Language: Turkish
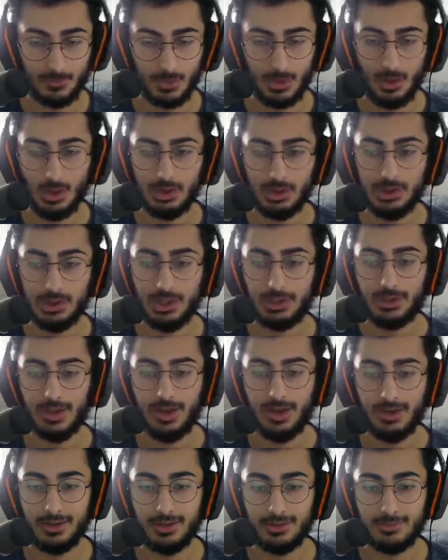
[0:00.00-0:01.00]
Allah
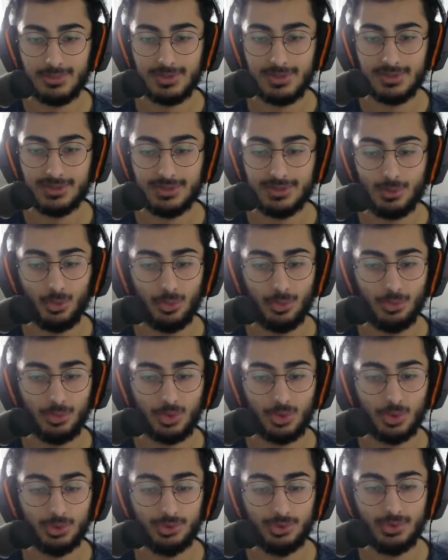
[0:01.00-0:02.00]
kahretmesin. İşte oyunun
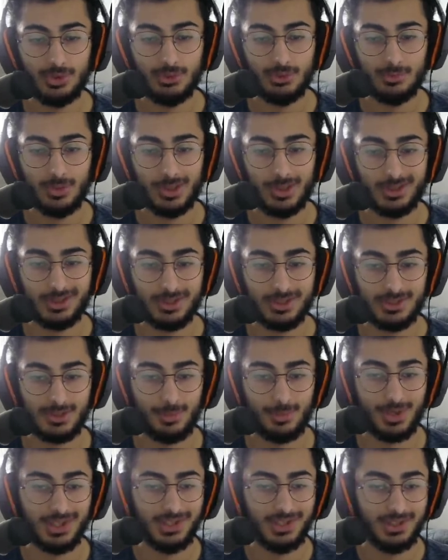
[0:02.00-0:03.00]
kötü yanı bu arkadaşlar.
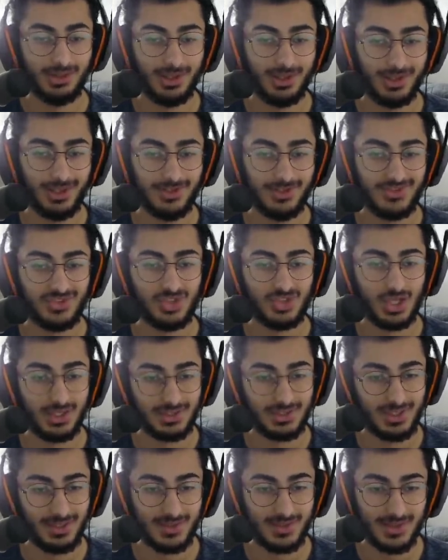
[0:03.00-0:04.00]
Ben yanından geçince
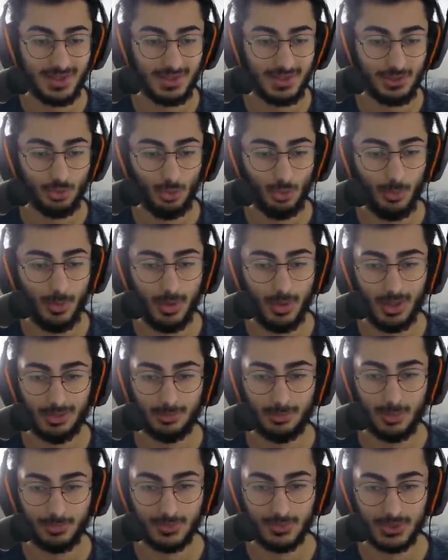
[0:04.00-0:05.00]
alacağını zannediyorum ama
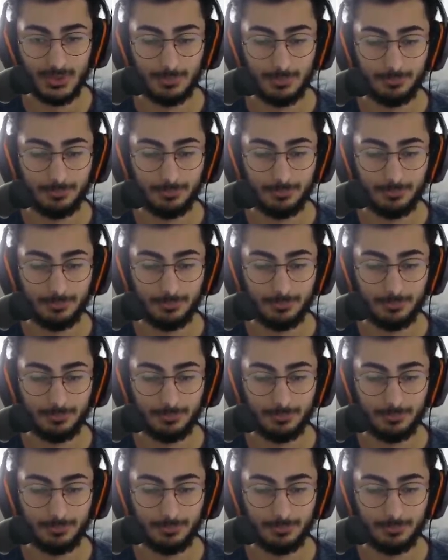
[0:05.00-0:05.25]
almamış.